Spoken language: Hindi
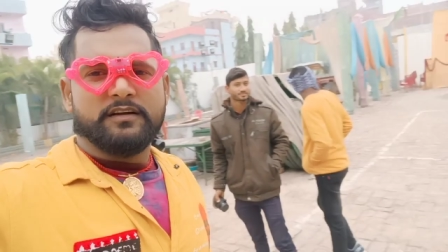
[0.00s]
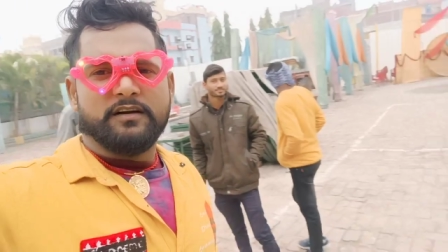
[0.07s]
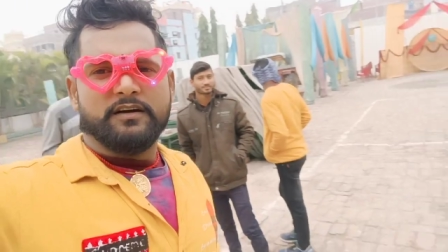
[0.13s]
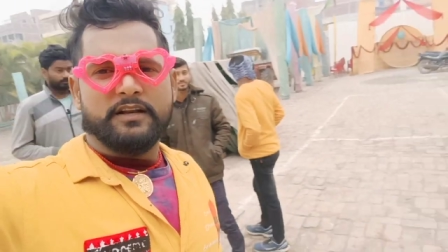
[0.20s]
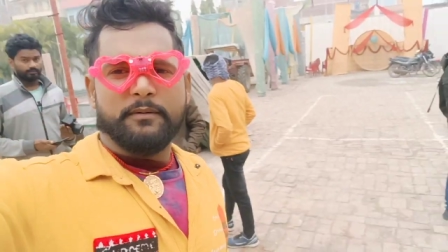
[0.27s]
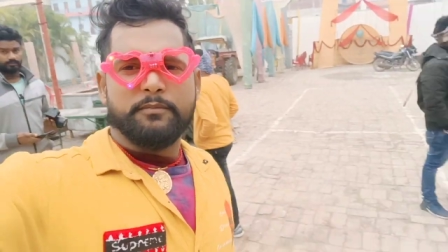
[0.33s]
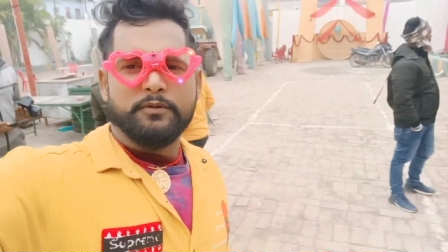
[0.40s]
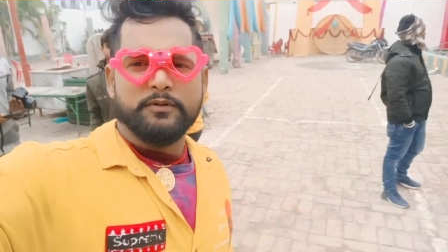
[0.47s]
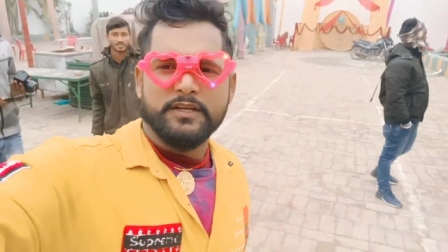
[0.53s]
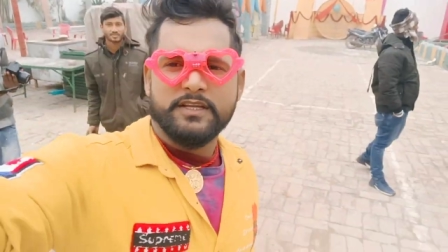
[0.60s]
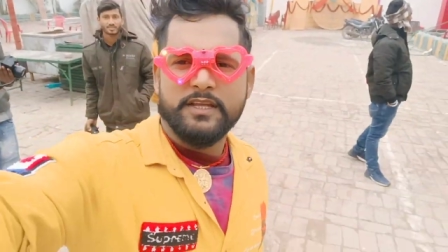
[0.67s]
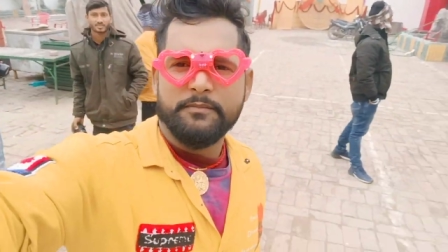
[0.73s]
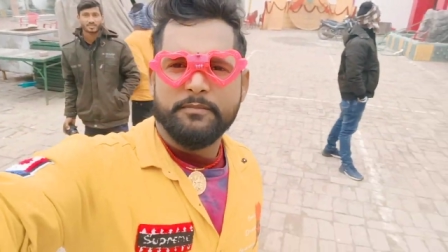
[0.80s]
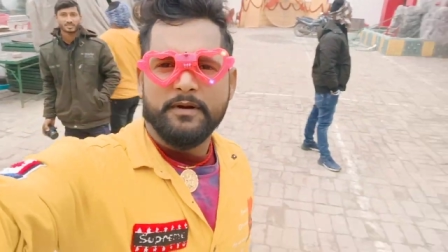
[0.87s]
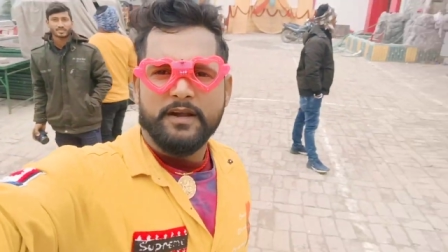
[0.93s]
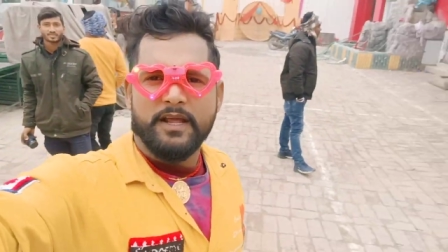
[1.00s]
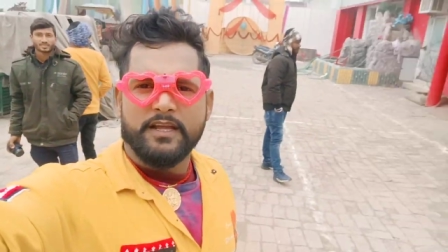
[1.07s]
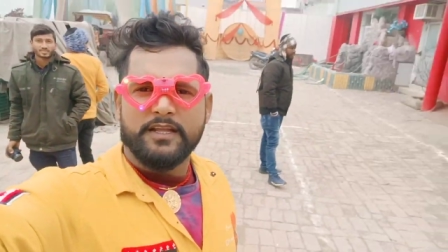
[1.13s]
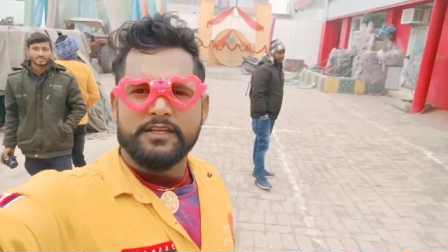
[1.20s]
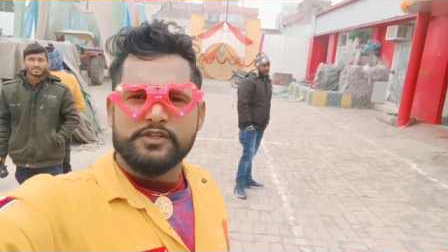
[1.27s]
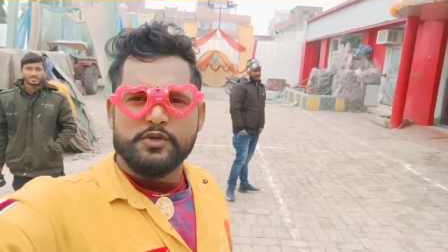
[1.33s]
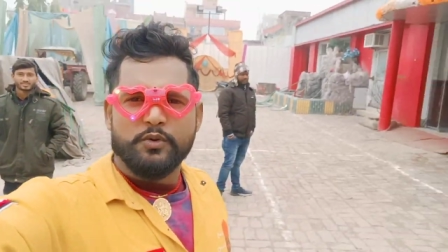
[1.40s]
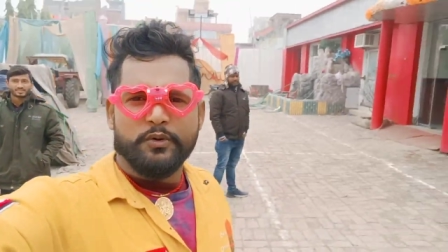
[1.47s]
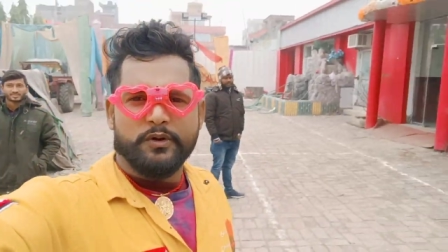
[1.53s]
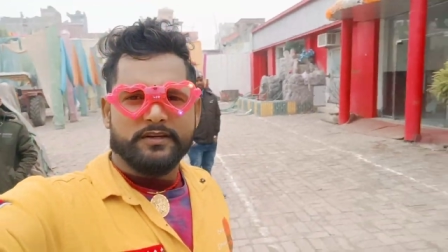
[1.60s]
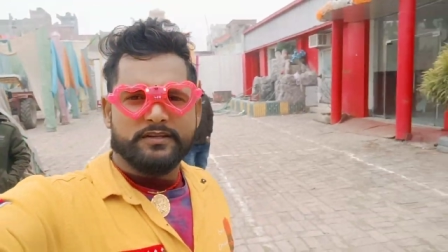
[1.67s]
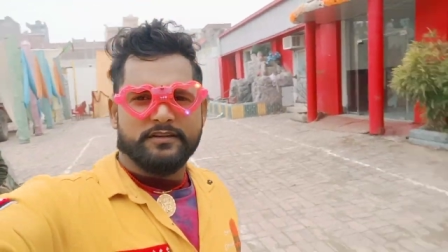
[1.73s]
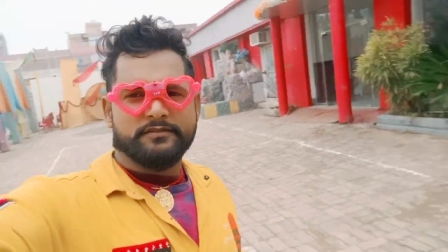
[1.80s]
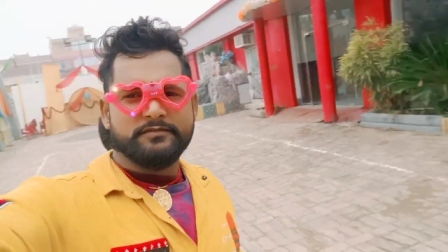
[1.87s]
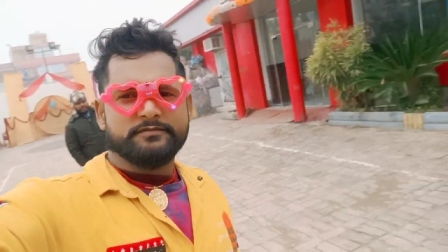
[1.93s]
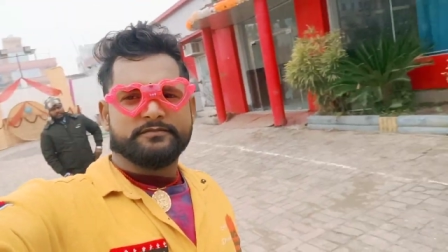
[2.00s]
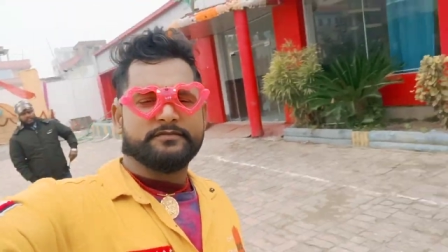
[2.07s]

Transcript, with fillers: और ये आप लोग देखिए पटना के रिच लोकेशन